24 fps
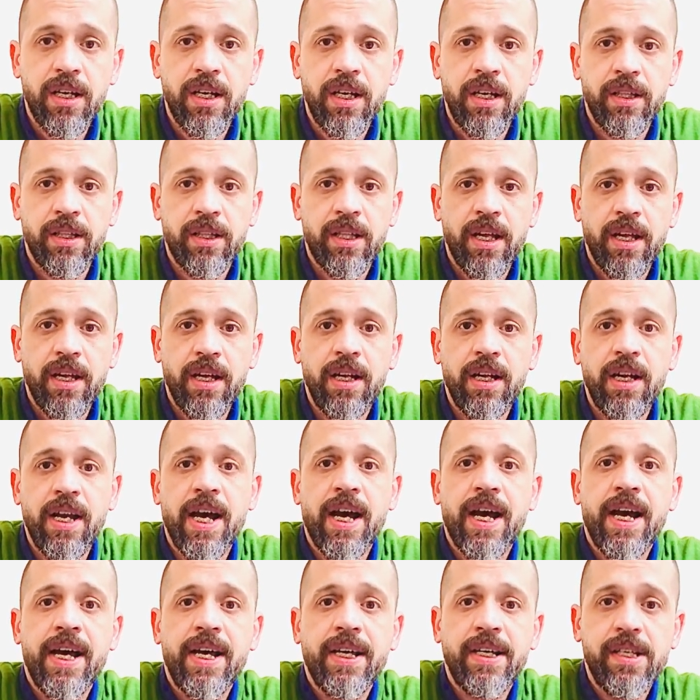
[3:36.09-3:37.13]
انت اللي
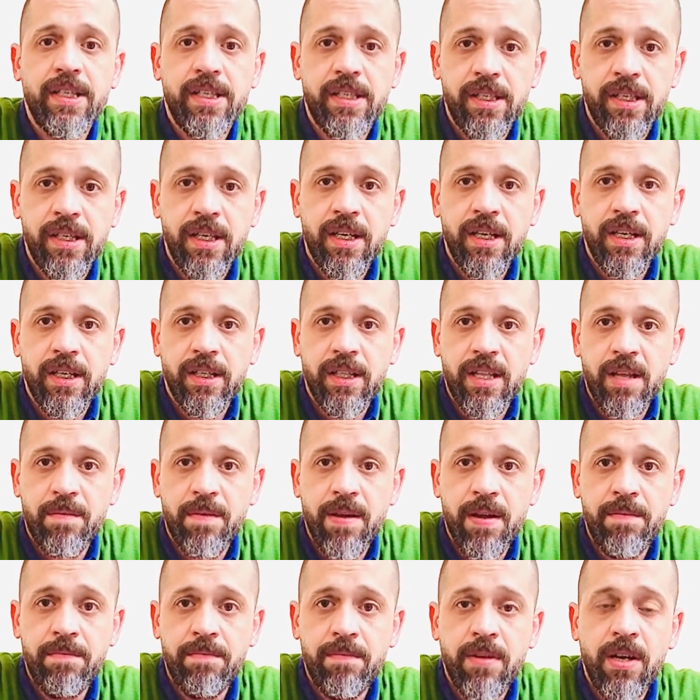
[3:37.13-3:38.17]
عايز
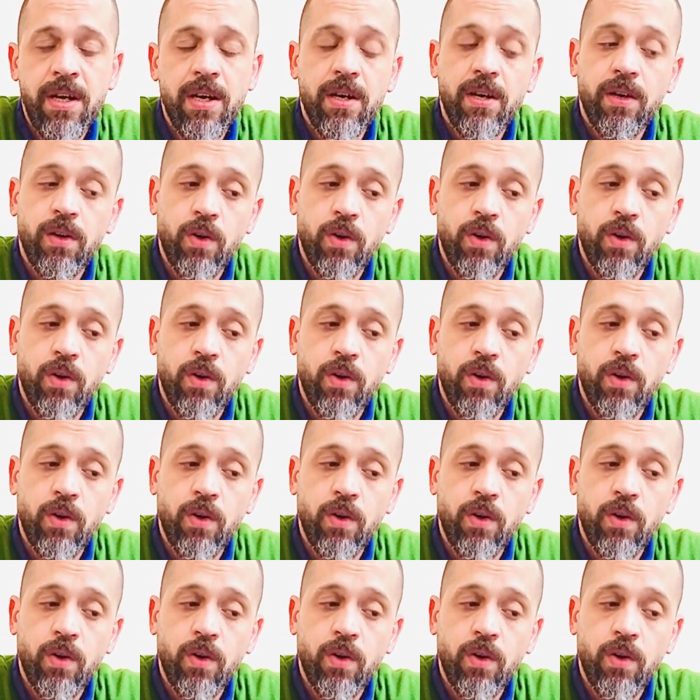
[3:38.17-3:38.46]
تمام